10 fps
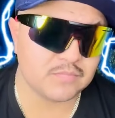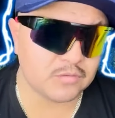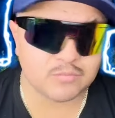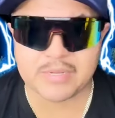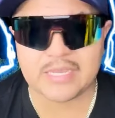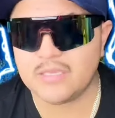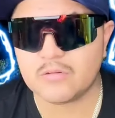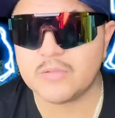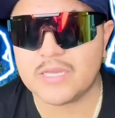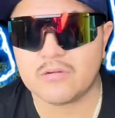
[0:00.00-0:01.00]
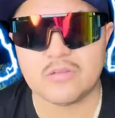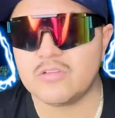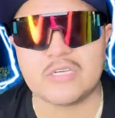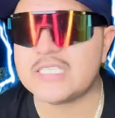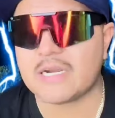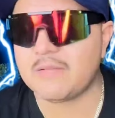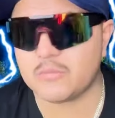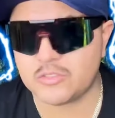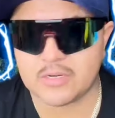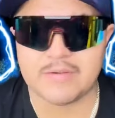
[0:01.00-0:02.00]
un pequeñito video. No, no quise grabar
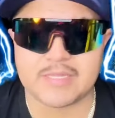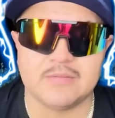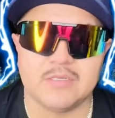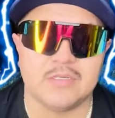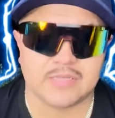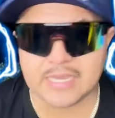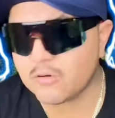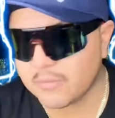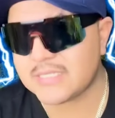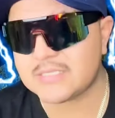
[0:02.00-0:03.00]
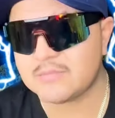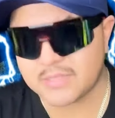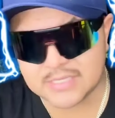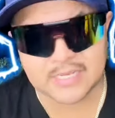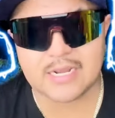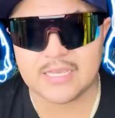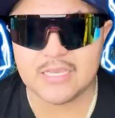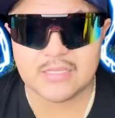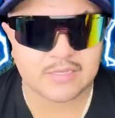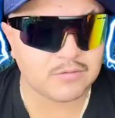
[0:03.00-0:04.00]
mucho, la verdad. Tengo más material ahí,
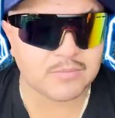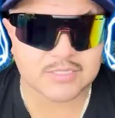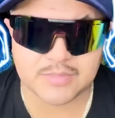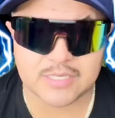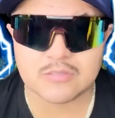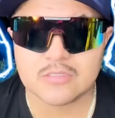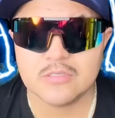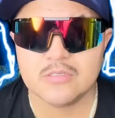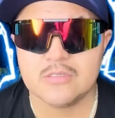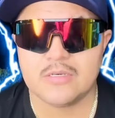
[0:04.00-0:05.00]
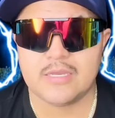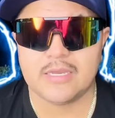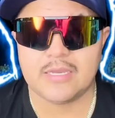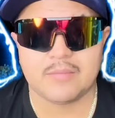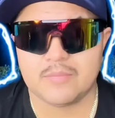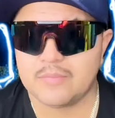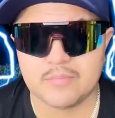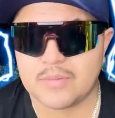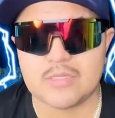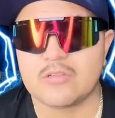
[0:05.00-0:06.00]
tengo más videos. Eh,
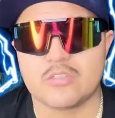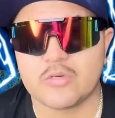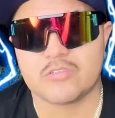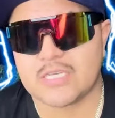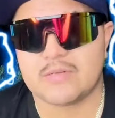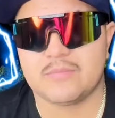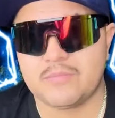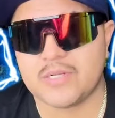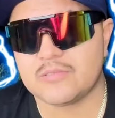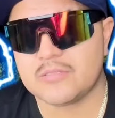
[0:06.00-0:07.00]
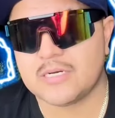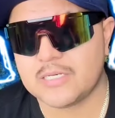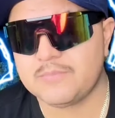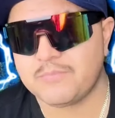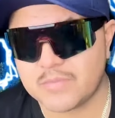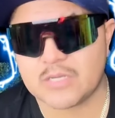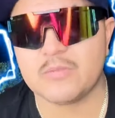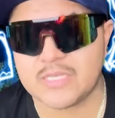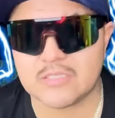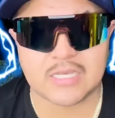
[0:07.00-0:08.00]
pero ahorita no los voy a usar. Pero ah, tengo
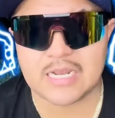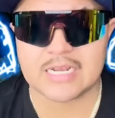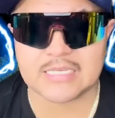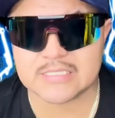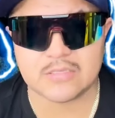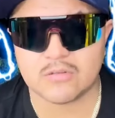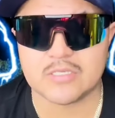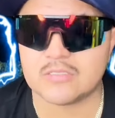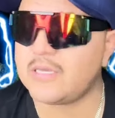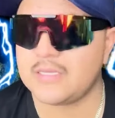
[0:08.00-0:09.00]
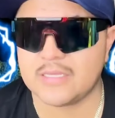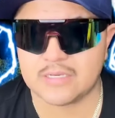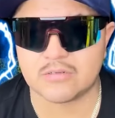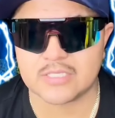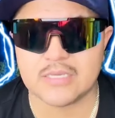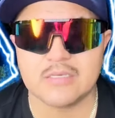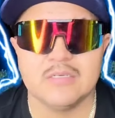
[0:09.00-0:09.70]
videos de la casa y todo eso de, de, José.